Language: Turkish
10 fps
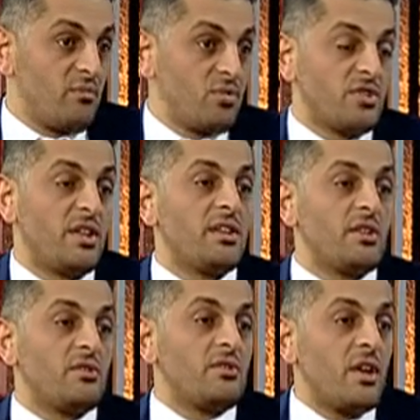Bursa'nın
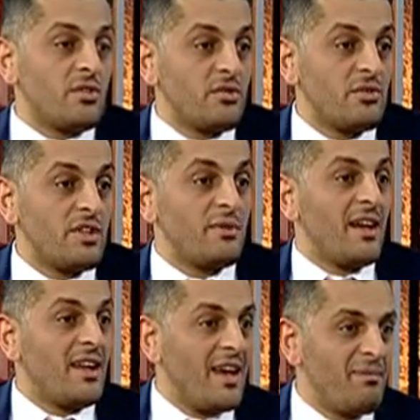adını dünya duyuracağım.
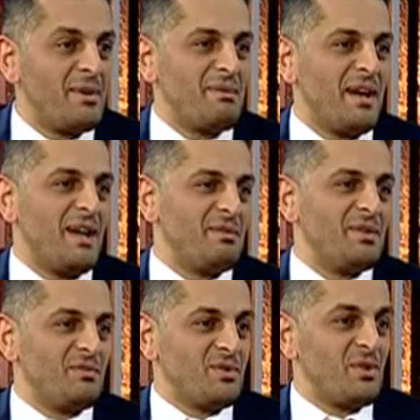Daha ne yapayım yani
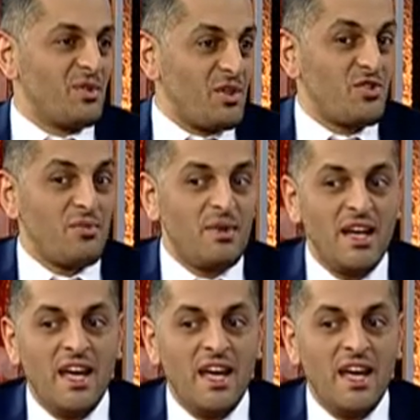buna uğraşım.